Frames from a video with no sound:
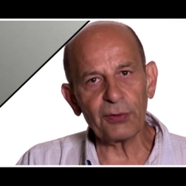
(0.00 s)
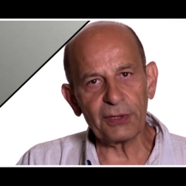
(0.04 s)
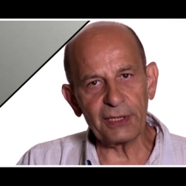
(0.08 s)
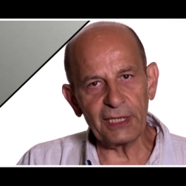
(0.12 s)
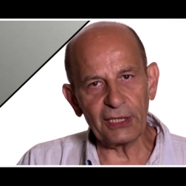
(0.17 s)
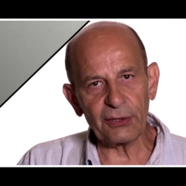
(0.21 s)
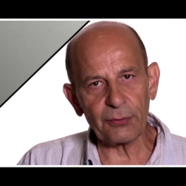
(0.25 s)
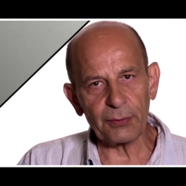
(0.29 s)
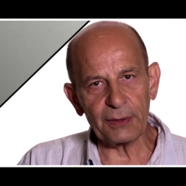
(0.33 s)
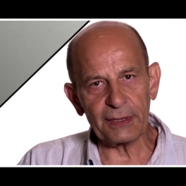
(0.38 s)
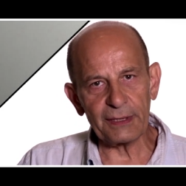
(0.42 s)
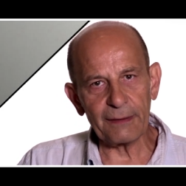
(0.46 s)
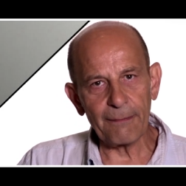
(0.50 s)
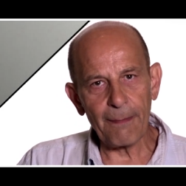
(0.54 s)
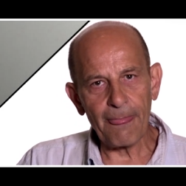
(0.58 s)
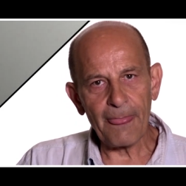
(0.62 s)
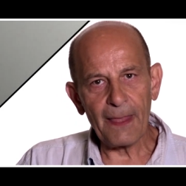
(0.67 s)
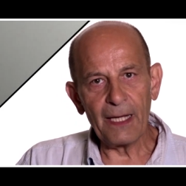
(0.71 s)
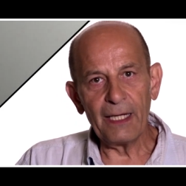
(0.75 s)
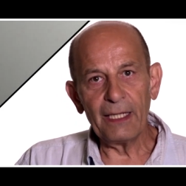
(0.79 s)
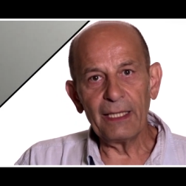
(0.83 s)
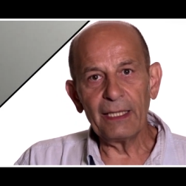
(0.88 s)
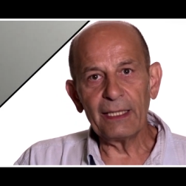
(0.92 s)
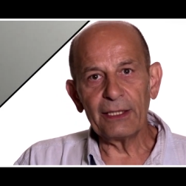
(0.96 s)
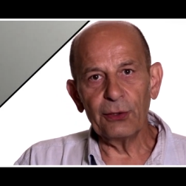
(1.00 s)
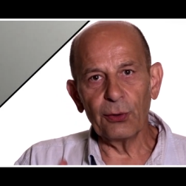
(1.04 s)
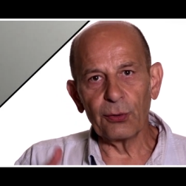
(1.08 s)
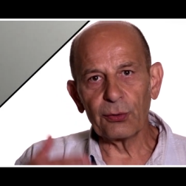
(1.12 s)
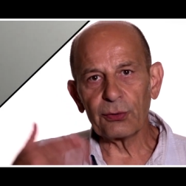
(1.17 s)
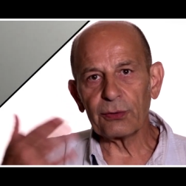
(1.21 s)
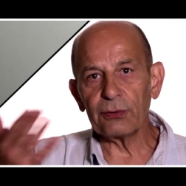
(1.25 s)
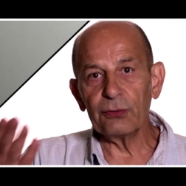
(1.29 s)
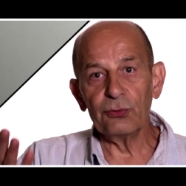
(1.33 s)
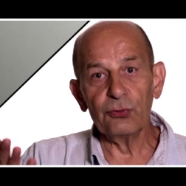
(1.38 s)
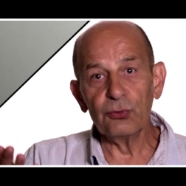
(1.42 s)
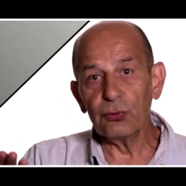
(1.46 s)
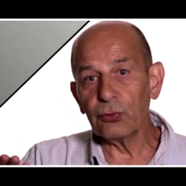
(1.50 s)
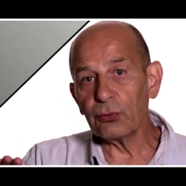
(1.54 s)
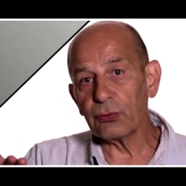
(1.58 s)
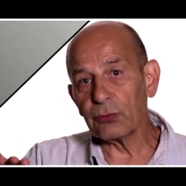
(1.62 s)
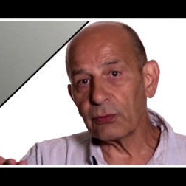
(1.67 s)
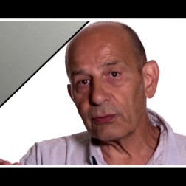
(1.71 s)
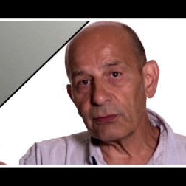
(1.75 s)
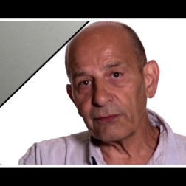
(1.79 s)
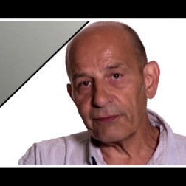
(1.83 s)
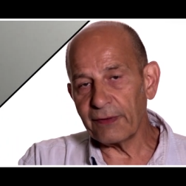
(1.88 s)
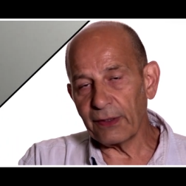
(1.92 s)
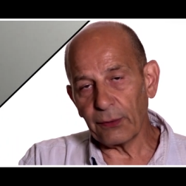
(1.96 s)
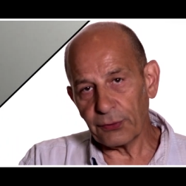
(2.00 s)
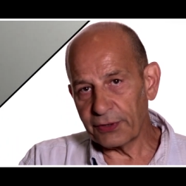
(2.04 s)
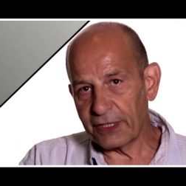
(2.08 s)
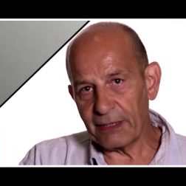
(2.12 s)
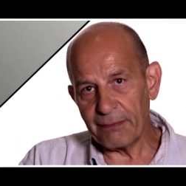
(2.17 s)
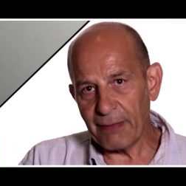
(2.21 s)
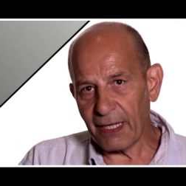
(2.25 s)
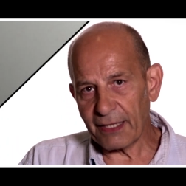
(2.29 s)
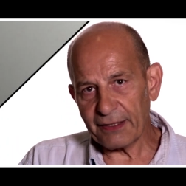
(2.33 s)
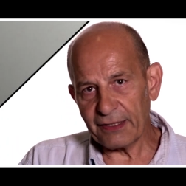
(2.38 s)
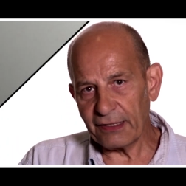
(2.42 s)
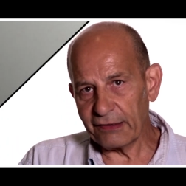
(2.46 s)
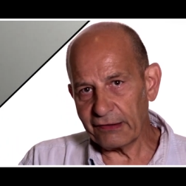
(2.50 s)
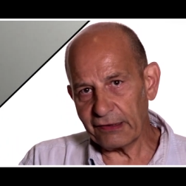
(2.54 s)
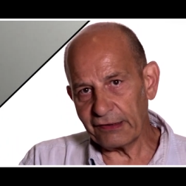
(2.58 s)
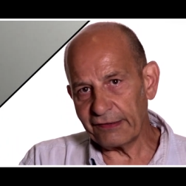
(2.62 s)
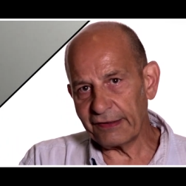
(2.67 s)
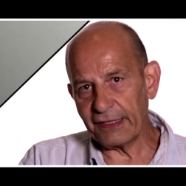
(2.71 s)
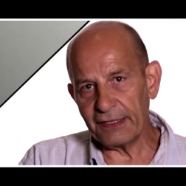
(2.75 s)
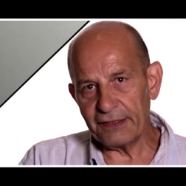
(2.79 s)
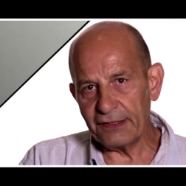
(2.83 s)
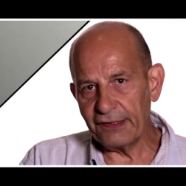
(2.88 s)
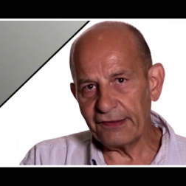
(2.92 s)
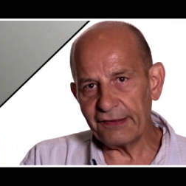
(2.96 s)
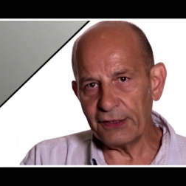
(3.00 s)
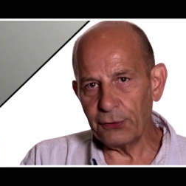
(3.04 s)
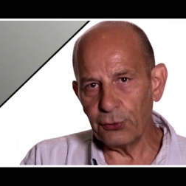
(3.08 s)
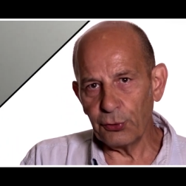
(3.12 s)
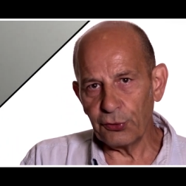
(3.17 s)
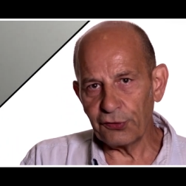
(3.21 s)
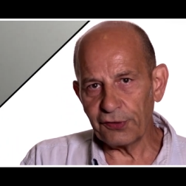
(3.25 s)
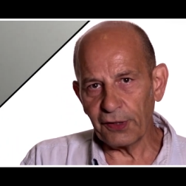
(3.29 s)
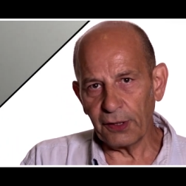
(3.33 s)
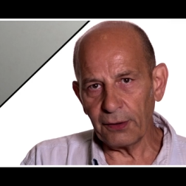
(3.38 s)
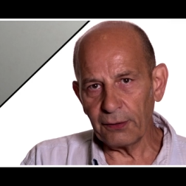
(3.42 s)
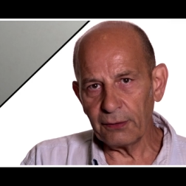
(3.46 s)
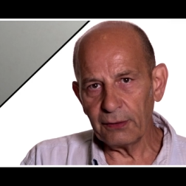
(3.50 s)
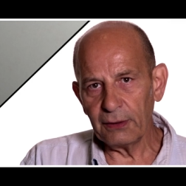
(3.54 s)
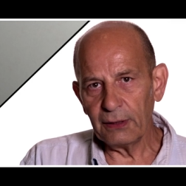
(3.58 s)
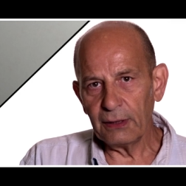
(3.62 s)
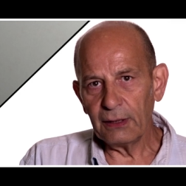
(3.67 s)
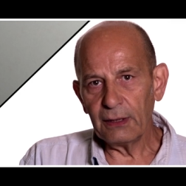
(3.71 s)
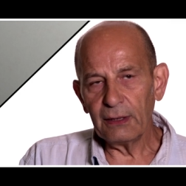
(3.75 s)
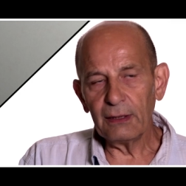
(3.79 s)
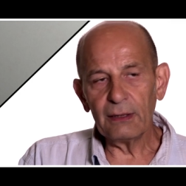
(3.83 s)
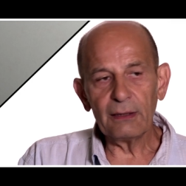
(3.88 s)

soit détruite. Donc nous, on, démarre des essais d'ici deux ans.